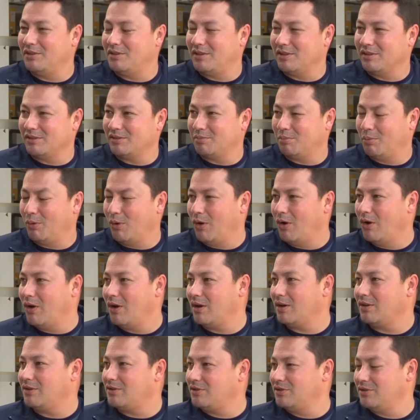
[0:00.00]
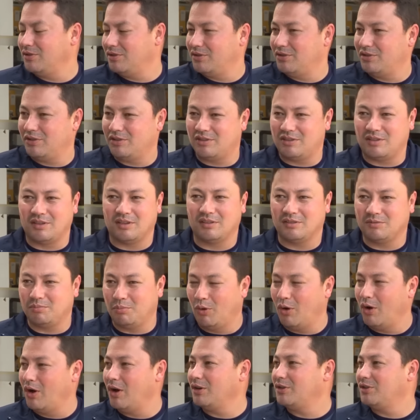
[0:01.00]
de transporte, de
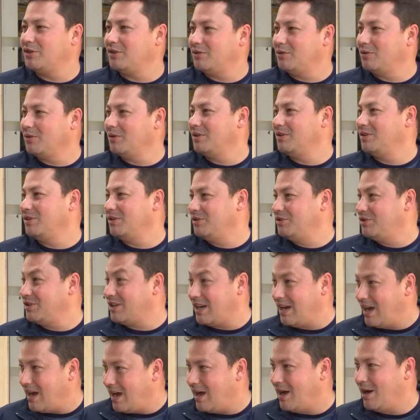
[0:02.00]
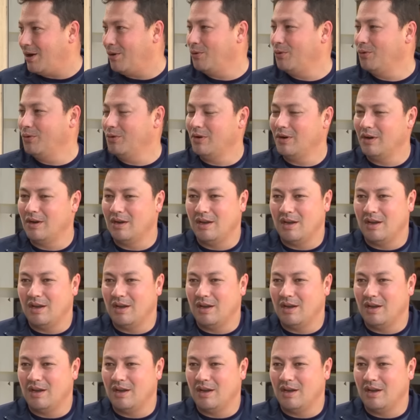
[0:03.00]
transporte, de, carro.